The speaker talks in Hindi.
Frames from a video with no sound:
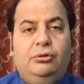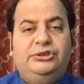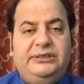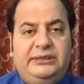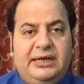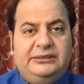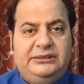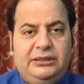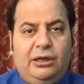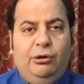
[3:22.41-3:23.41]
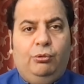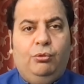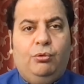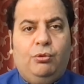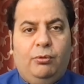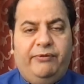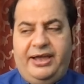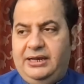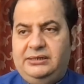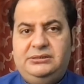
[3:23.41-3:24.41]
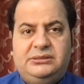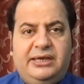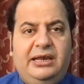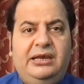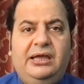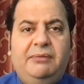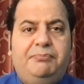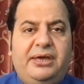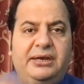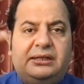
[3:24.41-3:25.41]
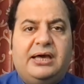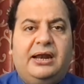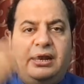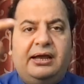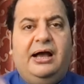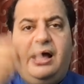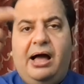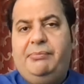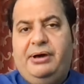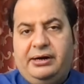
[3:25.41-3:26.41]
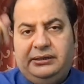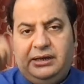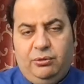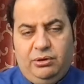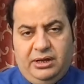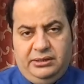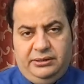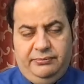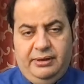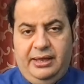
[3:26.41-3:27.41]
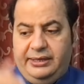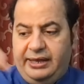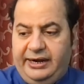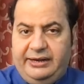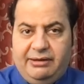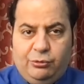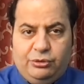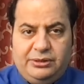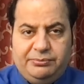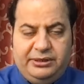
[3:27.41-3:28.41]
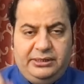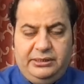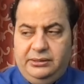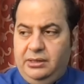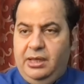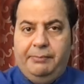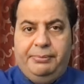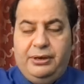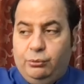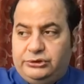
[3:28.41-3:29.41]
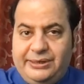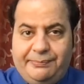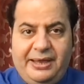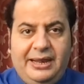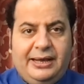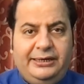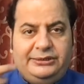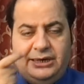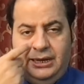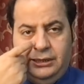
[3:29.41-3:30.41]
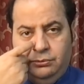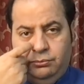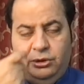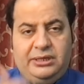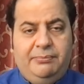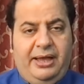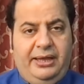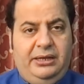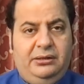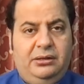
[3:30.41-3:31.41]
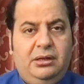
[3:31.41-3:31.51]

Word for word: तो सीधा सीधा लोगों को वायलेंस के लिए प्रेरित करने का काम कर रहे थे राहुल गांधी ये ईडी e वालों को धमकी दे दी फिर उससे पहले कहीं चले गए तो बोलते भाई